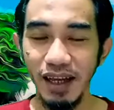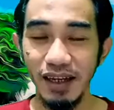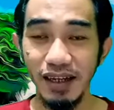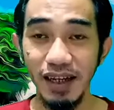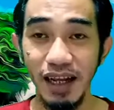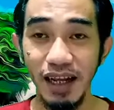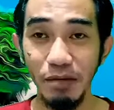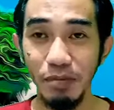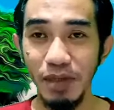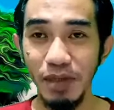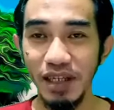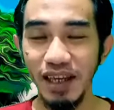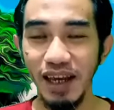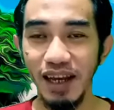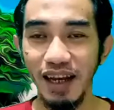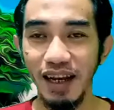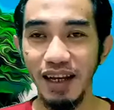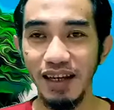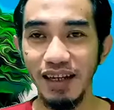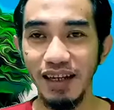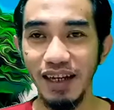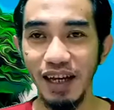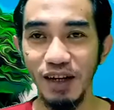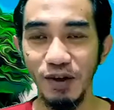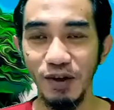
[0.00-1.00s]
dan
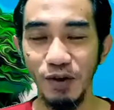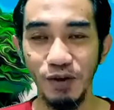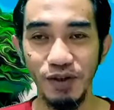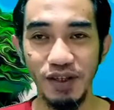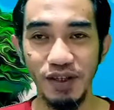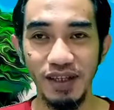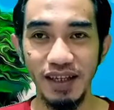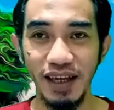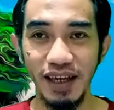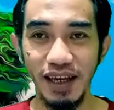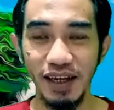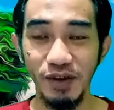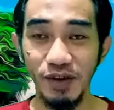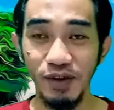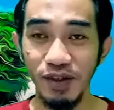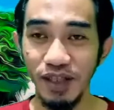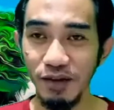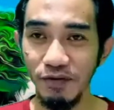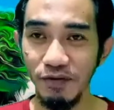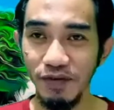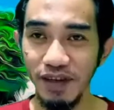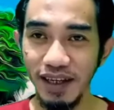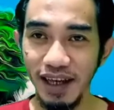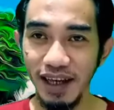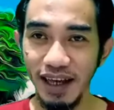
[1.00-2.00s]
menyalakan lonceng
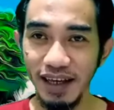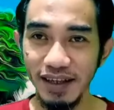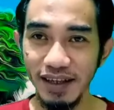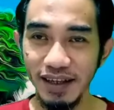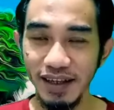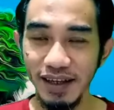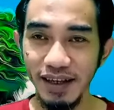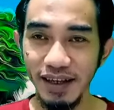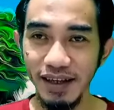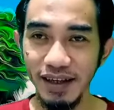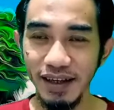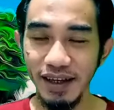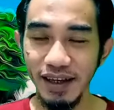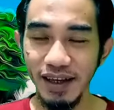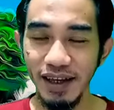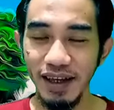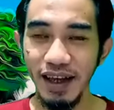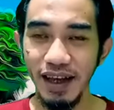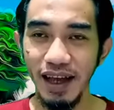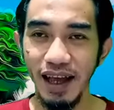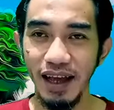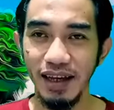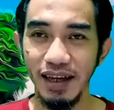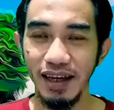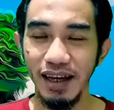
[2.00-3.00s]
notifikasi
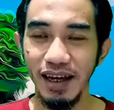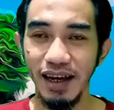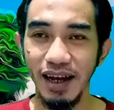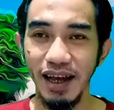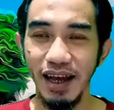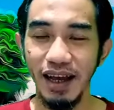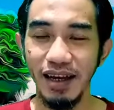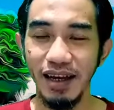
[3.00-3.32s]
agar